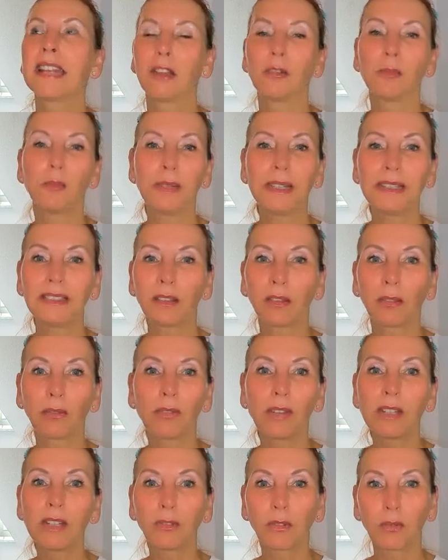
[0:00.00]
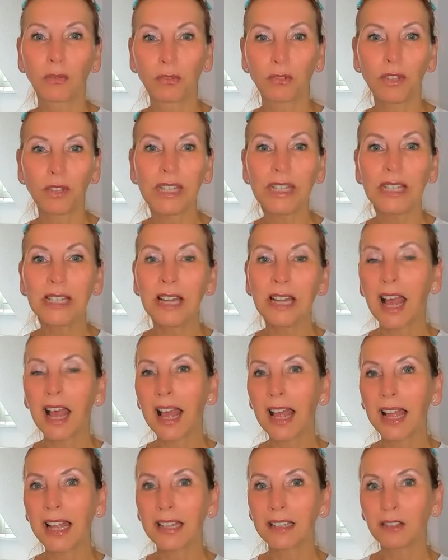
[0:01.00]
ja, du bietest viel zu viel
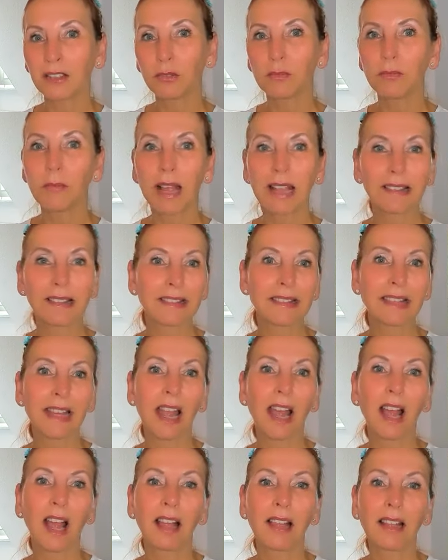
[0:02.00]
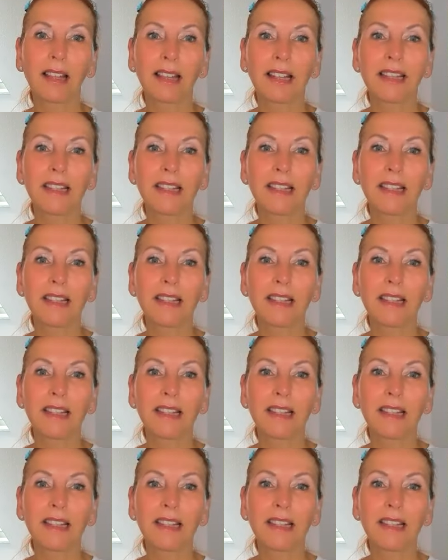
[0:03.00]
an, du machst ja